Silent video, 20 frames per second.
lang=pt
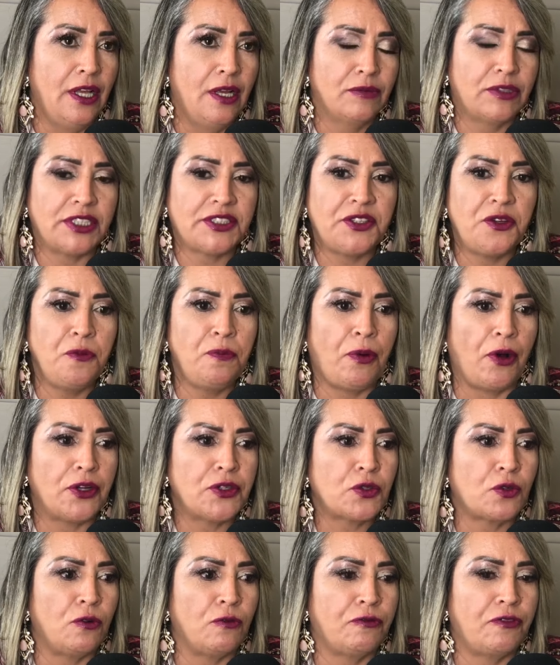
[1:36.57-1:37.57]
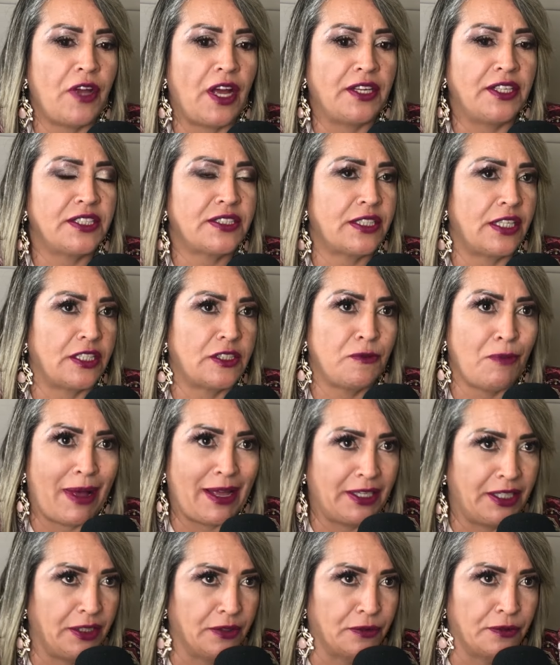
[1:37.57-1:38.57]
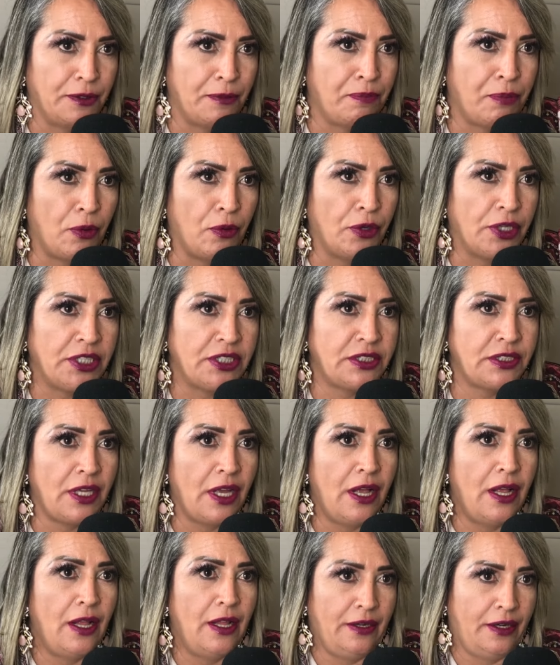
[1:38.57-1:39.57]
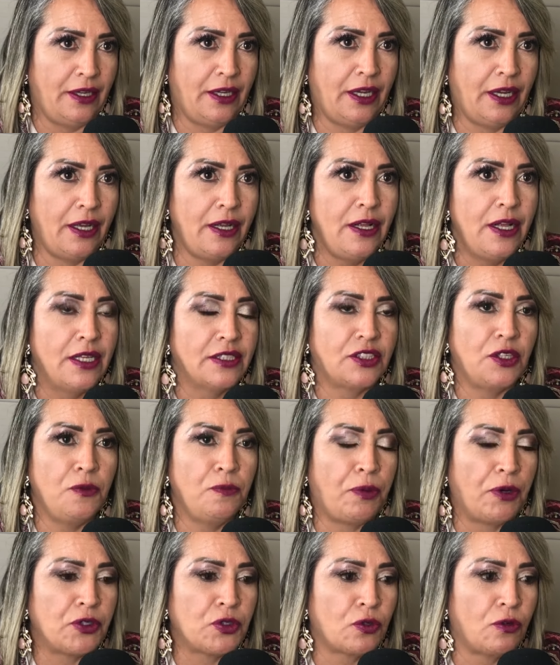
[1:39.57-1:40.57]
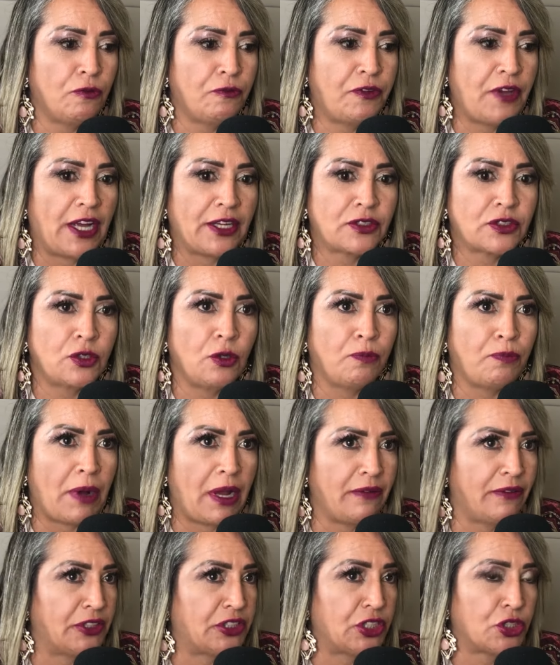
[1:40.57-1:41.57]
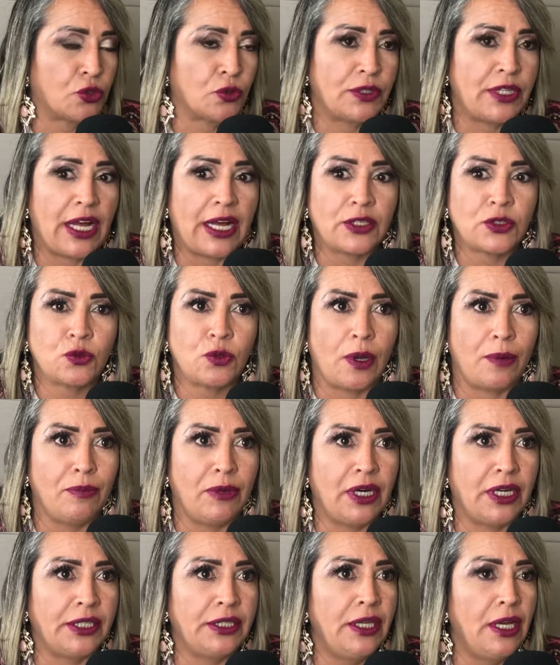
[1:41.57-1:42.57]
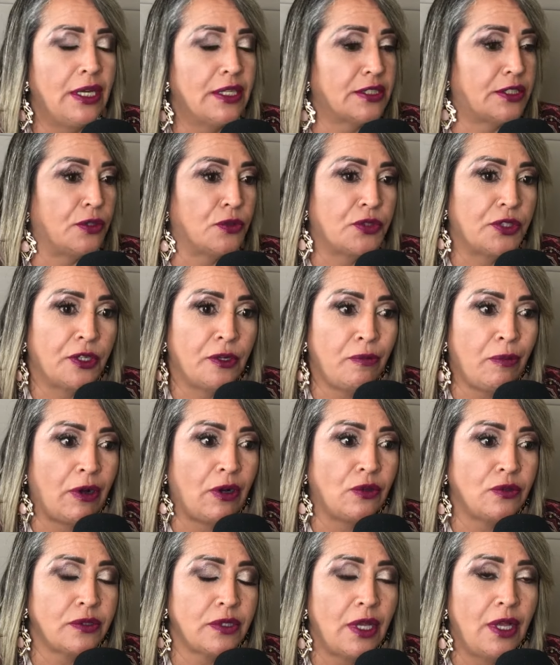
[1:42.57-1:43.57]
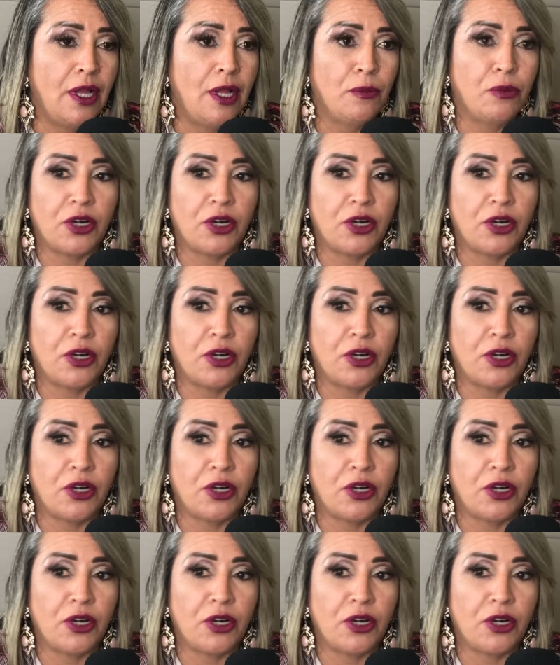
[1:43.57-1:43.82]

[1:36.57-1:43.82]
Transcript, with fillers: Porque você não pode confiar nesse ex-marido depois, né? Você não pode confiar que seu pai vai te ajudar, sua mãe, seus irmãos.